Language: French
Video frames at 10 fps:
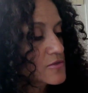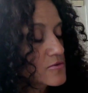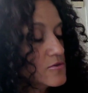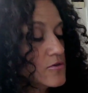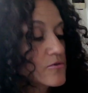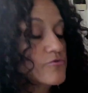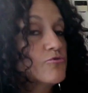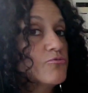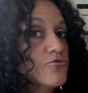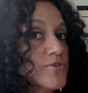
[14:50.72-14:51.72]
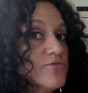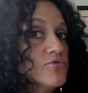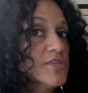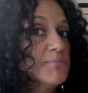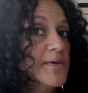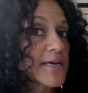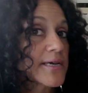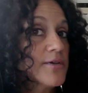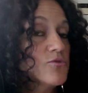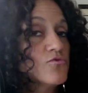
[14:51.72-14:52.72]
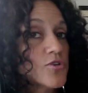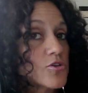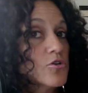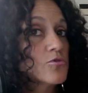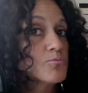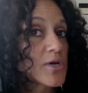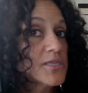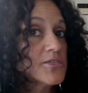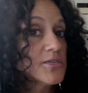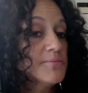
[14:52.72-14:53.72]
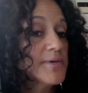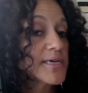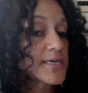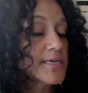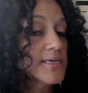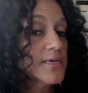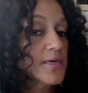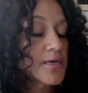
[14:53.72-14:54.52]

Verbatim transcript: Donc, vous pouvez vous libérer ou votre autre peut se libérer